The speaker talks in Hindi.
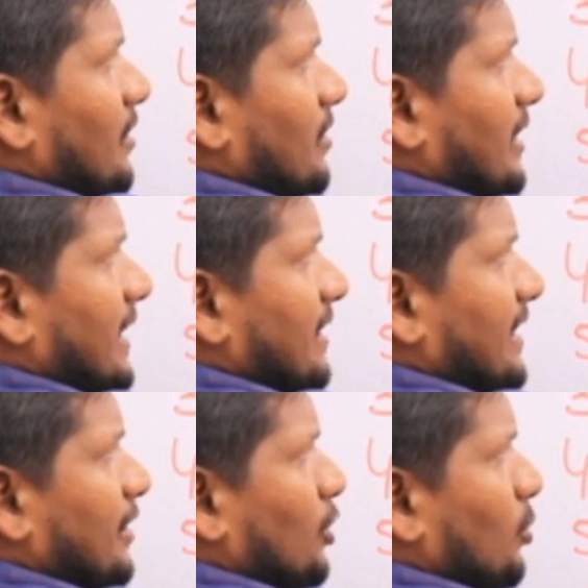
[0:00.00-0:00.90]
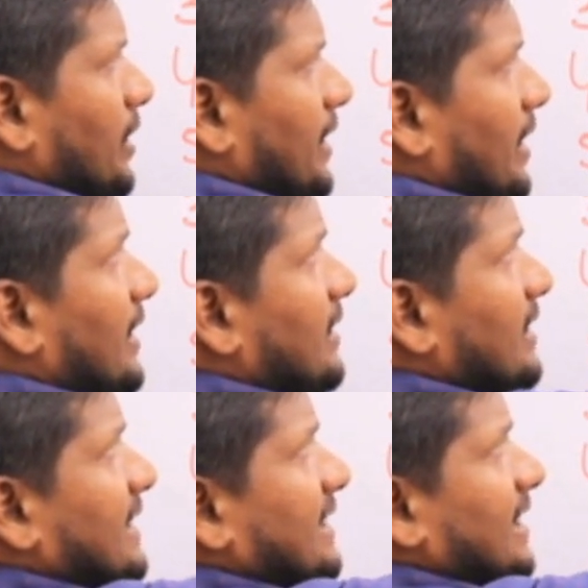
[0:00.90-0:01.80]
एक ही क्यूब लेना है ये
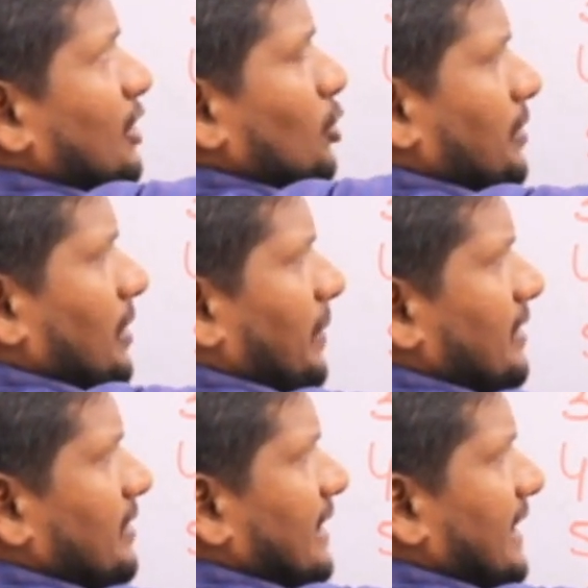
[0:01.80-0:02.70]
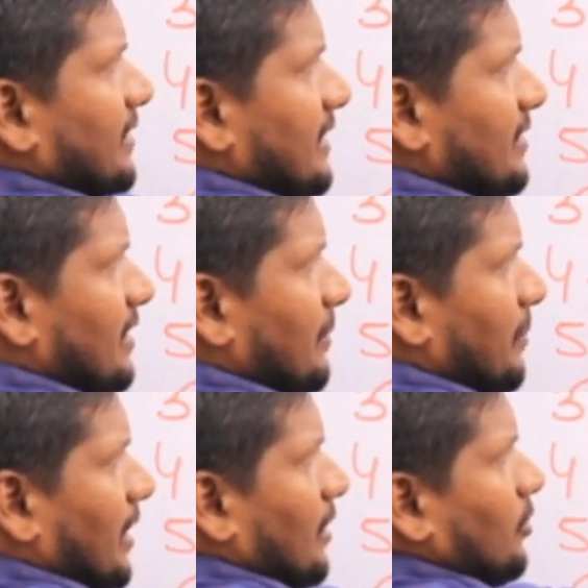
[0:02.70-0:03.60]
किसके क्यूब के पास एक इसलिए बारह
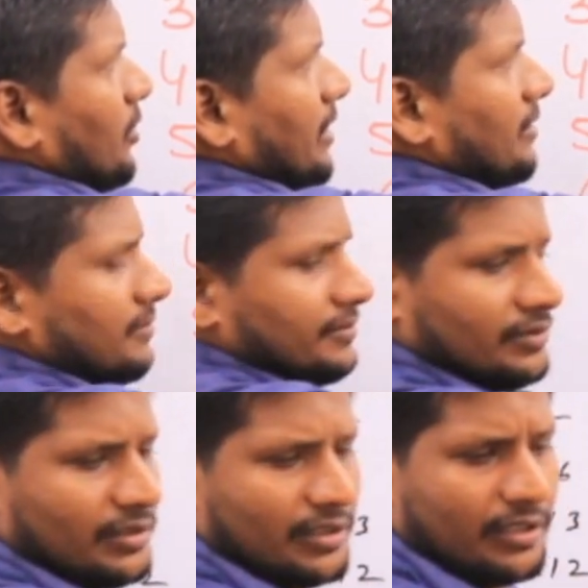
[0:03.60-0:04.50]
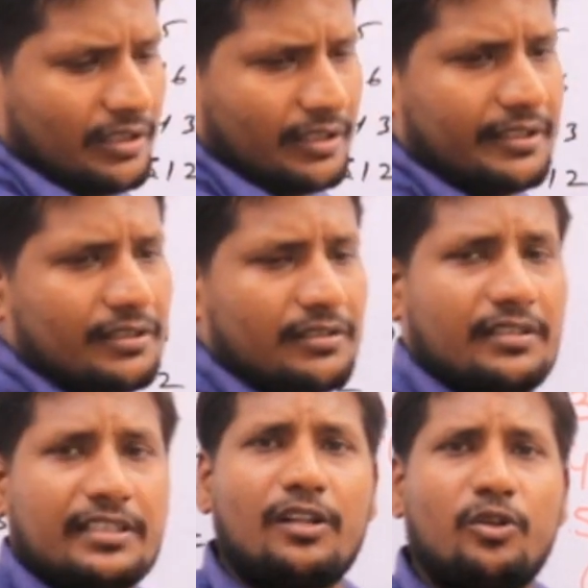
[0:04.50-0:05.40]
हो गया कितना
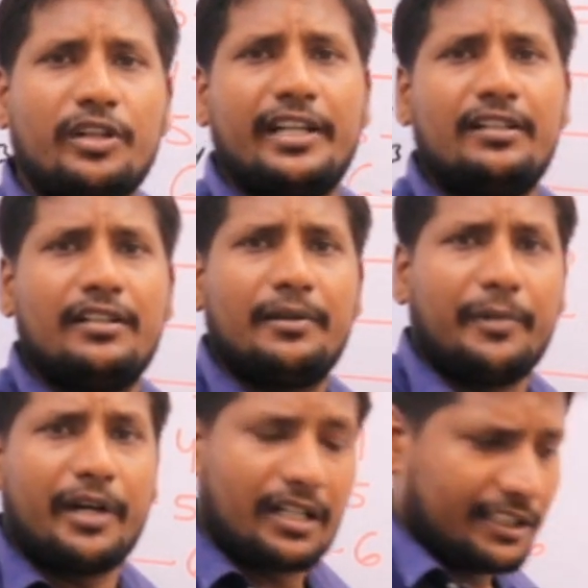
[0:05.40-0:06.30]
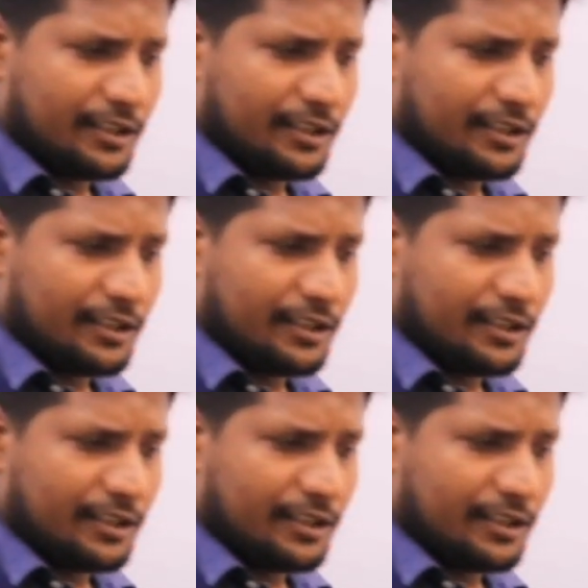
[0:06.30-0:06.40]
हो गया बारह इसको